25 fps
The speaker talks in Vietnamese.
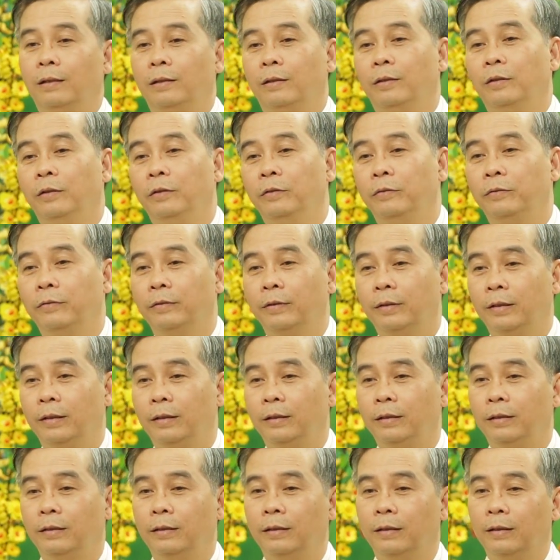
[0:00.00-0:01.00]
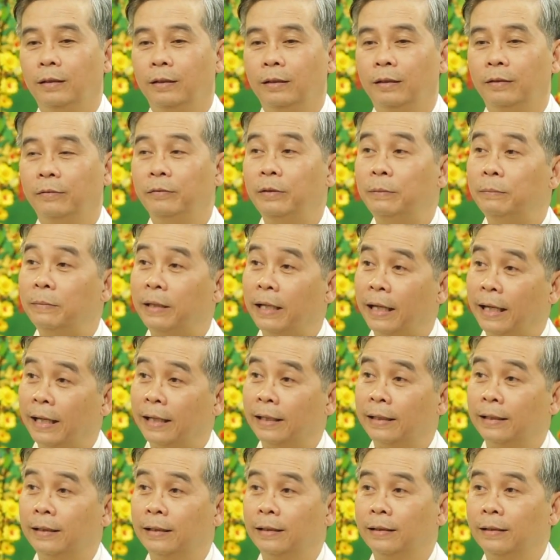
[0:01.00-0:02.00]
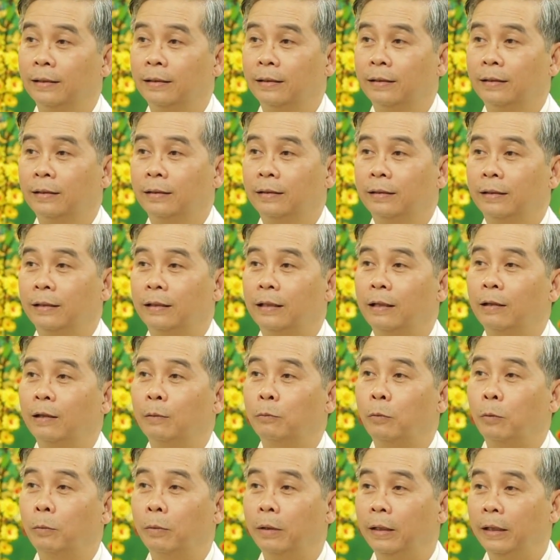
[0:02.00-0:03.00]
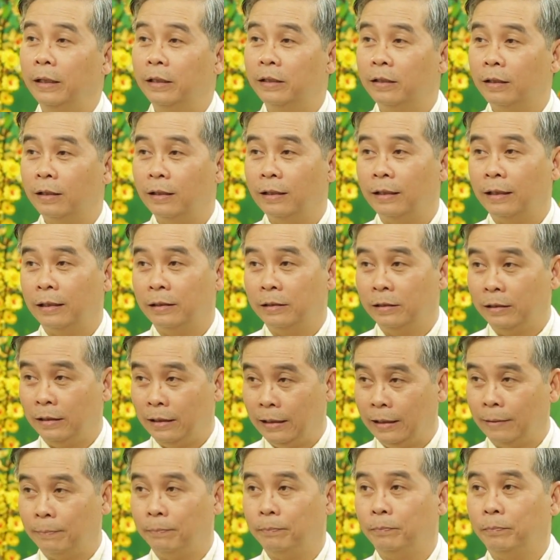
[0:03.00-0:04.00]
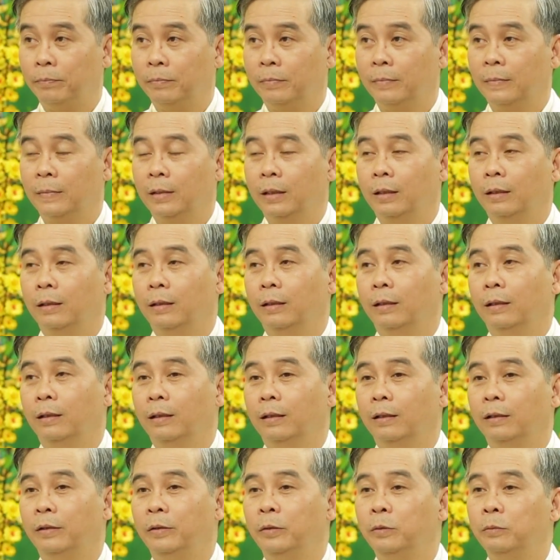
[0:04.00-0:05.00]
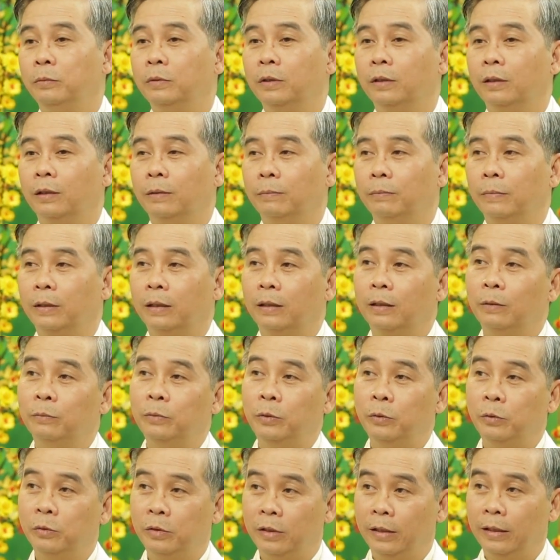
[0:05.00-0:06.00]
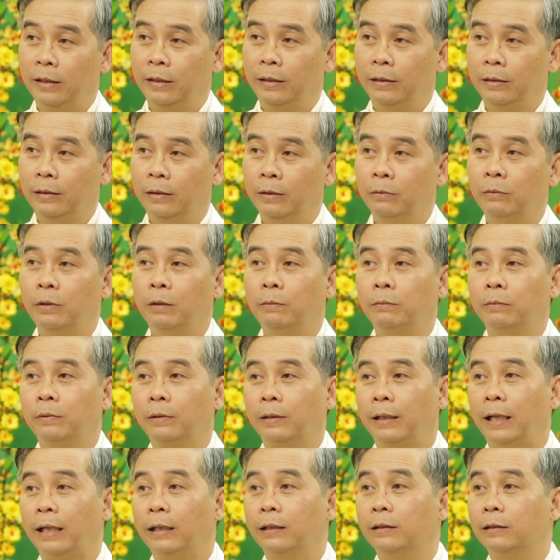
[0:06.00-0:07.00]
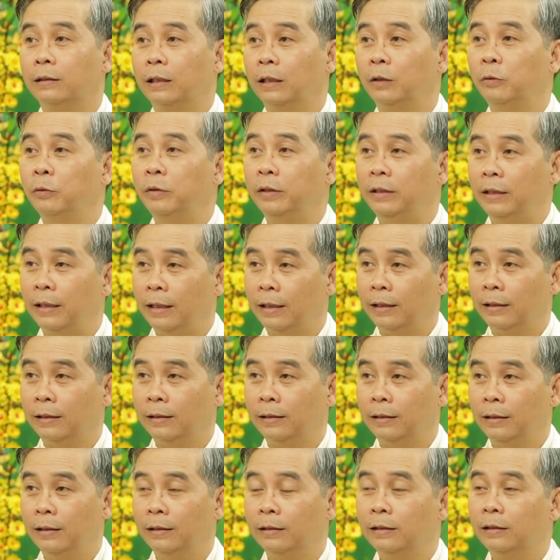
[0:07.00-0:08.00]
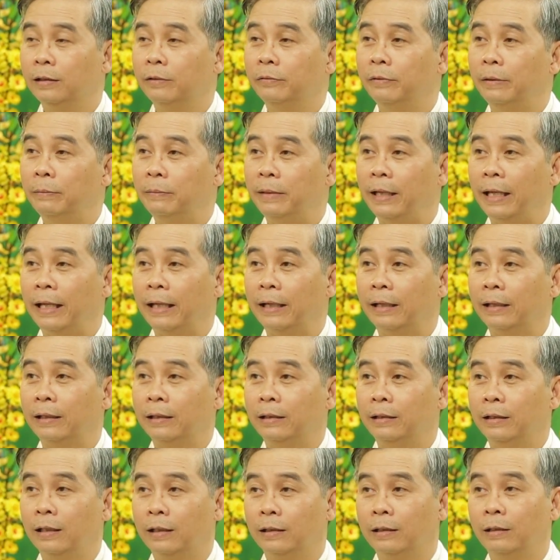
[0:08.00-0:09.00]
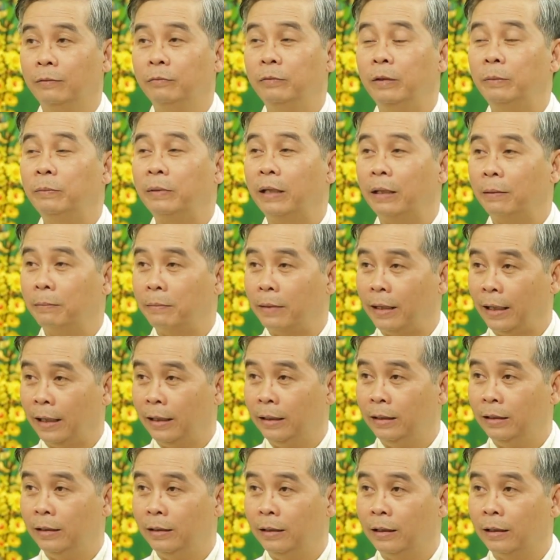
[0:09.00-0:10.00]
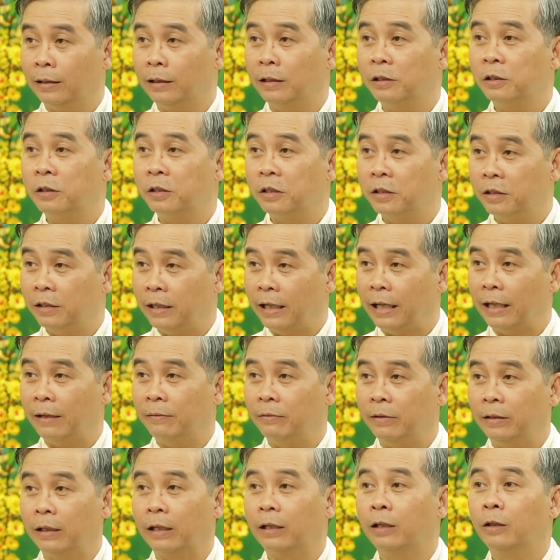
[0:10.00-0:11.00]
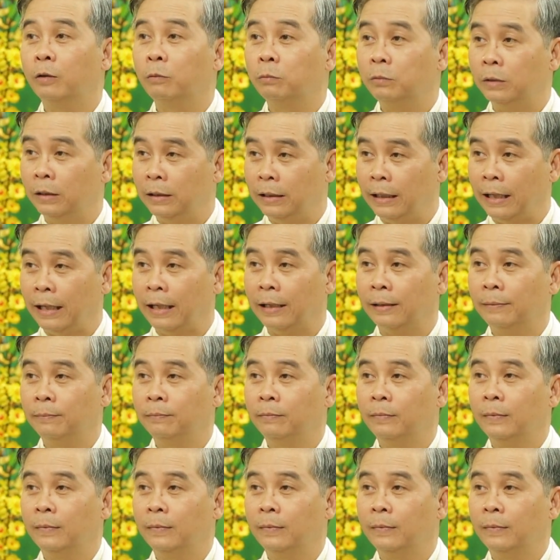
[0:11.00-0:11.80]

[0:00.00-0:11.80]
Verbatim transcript: Đối với viêm gan thì đây là một bệnh lý rất là thường gặp Nếu trường hợp mình không điều trị, nếu không cắt được cái nguyên nhân thì từ viêm gan dẫn đến viêm gan mãn, dẫn đến xơ gan và dẫn đến ung thư gan.